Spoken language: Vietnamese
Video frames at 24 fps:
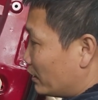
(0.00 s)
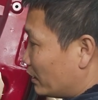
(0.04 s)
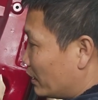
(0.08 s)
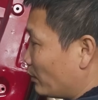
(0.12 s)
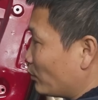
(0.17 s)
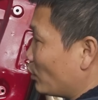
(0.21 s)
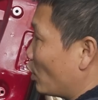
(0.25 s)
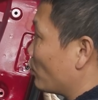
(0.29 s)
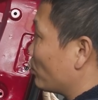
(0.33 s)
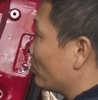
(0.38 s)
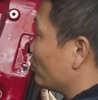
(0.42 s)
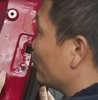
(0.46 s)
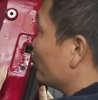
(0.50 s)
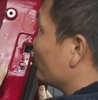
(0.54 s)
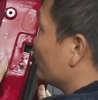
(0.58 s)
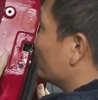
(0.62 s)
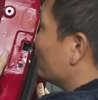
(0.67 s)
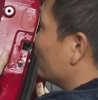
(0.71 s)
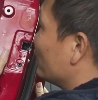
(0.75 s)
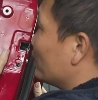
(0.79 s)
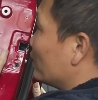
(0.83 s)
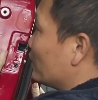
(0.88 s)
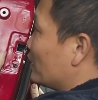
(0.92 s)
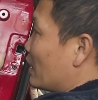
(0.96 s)
Tiếp tục
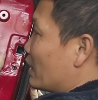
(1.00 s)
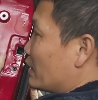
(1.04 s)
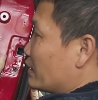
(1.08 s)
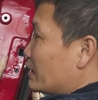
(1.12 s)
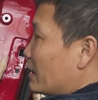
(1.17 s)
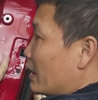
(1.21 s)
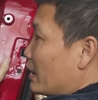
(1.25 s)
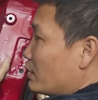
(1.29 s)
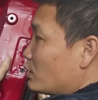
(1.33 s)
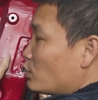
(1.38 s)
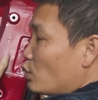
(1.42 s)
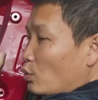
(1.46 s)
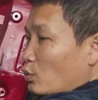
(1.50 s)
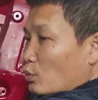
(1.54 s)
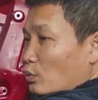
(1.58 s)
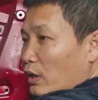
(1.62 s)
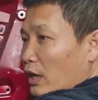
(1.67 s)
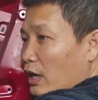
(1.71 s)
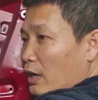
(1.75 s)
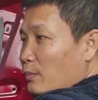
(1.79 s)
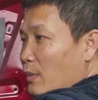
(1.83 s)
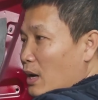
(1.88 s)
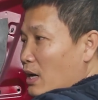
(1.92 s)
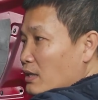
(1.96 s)
là sẽ dùng
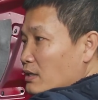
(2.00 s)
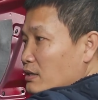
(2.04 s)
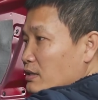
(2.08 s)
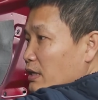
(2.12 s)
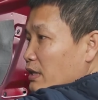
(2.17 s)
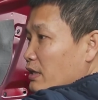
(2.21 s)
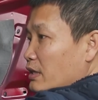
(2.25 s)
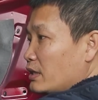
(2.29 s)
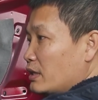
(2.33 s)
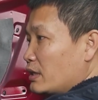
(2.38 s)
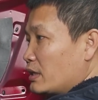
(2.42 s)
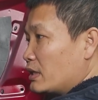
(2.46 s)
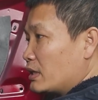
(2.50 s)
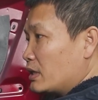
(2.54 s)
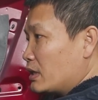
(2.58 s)
cái băng dính